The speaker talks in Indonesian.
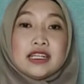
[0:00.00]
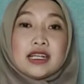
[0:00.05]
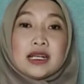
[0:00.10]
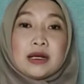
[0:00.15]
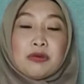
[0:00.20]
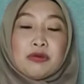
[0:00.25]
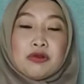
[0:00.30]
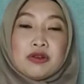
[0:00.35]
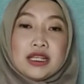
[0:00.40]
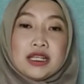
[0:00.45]

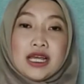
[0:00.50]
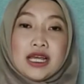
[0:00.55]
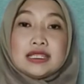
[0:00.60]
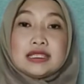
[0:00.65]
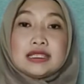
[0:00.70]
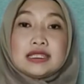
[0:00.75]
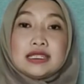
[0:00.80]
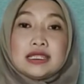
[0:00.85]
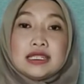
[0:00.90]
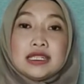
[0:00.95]

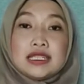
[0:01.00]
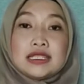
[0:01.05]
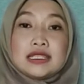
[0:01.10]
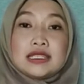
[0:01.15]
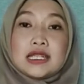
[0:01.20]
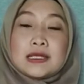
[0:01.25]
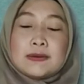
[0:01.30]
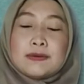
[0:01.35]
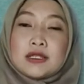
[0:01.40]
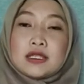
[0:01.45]
Kemudian jenis
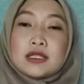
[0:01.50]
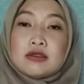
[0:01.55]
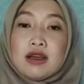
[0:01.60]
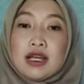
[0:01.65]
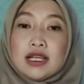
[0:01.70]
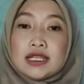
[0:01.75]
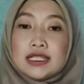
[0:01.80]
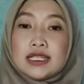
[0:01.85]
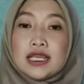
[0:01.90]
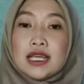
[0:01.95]
teks
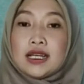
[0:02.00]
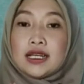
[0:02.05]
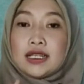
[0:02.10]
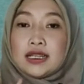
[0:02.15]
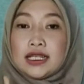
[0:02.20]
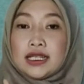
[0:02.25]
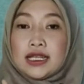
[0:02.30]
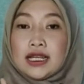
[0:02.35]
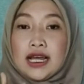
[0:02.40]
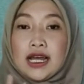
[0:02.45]
persuasi yang
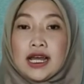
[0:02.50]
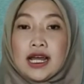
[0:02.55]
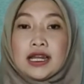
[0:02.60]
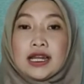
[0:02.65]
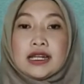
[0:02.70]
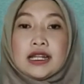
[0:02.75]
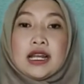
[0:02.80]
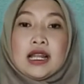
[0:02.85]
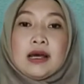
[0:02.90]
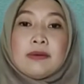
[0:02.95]
ketiga
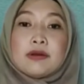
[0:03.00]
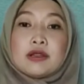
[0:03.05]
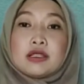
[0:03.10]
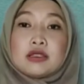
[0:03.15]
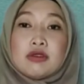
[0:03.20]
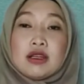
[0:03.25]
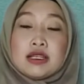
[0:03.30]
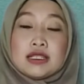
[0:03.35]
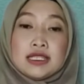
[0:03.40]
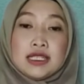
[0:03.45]
adalah
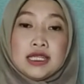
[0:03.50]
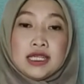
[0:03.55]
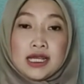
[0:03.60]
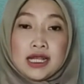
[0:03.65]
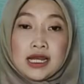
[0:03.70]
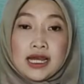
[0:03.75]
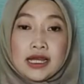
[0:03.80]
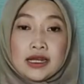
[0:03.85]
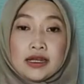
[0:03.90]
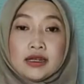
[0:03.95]
persuasi
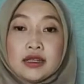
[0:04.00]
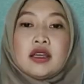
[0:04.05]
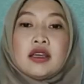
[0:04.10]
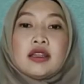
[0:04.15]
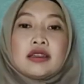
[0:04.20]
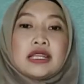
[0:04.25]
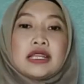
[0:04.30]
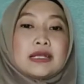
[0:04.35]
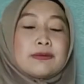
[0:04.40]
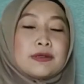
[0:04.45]
iklan.
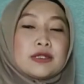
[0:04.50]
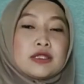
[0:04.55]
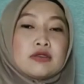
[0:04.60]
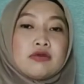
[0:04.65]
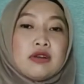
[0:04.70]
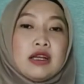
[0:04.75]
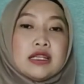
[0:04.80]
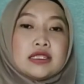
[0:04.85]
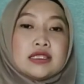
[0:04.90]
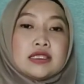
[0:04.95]
Teks
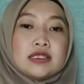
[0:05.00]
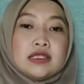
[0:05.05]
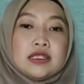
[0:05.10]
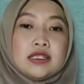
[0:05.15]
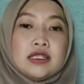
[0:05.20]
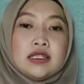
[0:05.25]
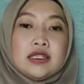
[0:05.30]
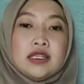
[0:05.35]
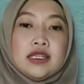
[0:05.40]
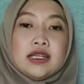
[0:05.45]

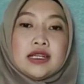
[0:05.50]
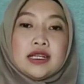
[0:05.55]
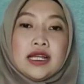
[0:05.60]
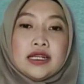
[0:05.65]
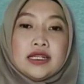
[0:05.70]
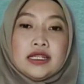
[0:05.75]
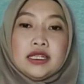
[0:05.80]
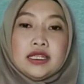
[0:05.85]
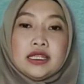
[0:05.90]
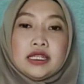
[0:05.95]
persuasi
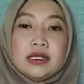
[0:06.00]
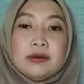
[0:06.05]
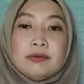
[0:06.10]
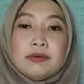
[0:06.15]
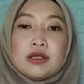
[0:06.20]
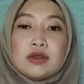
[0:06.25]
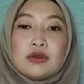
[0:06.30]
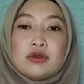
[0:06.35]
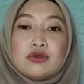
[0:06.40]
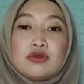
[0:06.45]
iklan ini
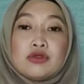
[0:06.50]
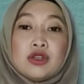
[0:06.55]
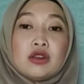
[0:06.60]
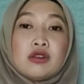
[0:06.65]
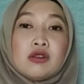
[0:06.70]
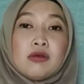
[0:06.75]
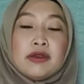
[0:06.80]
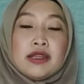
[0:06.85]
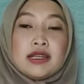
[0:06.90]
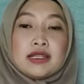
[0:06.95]

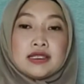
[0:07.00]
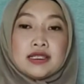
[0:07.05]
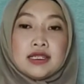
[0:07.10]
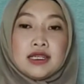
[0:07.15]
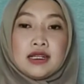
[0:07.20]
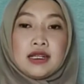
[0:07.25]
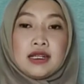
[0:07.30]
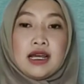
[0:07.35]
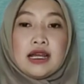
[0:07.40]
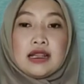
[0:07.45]
bertujuan
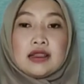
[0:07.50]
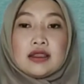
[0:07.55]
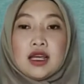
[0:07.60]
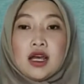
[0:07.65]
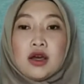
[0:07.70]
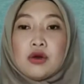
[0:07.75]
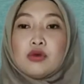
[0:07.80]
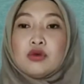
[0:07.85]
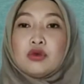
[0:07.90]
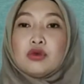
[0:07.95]
komersil
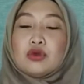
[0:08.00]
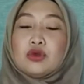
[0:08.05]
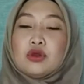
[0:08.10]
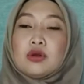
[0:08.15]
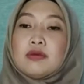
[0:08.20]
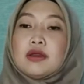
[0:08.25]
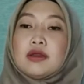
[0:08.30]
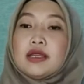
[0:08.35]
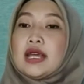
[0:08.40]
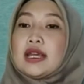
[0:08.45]
atau untuk
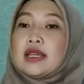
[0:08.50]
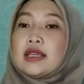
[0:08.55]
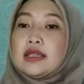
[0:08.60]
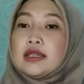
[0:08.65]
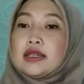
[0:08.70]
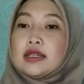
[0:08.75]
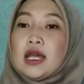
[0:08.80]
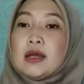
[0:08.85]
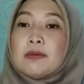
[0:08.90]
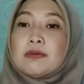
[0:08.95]

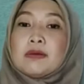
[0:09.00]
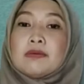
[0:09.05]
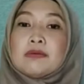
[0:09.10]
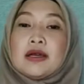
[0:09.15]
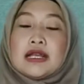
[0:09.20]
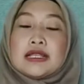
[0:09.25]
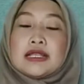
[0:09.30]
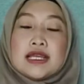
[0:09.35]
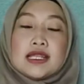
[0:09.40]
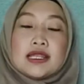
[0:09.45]
meyakinkan
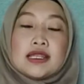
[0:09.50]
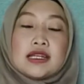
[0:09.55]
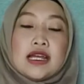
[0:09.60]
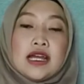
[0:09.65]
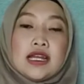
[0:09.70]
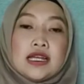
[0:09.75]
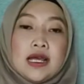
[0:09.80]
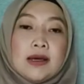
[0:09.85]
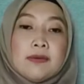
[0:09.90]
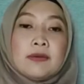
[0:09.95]
pembaca
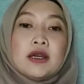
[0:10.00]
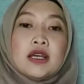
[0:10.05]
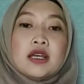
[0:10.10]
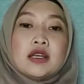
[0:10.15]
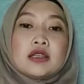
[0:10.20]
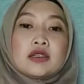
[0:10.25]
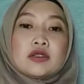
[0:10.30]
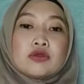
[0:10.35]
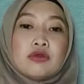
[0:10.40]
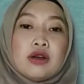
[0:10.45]
terhadap
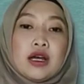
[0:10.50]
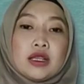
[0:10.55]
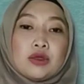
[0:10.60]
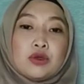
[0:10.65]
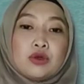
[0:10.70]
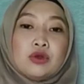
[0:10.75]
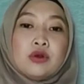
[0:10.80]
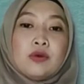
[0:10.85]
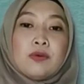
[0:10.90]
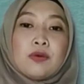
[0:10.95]

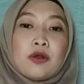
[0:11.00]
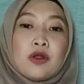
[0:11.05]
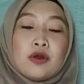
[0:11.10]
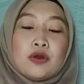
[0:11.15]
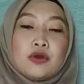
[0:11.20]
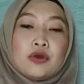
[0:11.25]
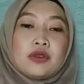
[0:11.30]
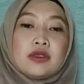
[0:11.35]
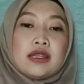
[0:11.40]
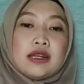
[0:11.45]
suatu
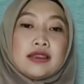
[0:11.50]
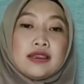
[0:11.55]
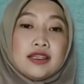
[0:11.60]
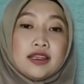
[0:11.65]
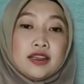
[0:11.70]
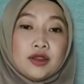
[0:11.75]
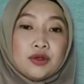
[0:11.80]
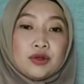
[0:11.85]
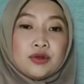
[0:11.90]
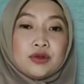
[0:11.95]
produk
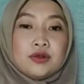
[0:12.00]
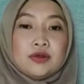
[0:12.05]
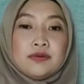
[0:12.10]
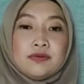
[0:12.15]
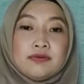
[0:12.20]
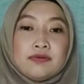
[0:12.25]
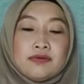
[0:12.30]
tertentu.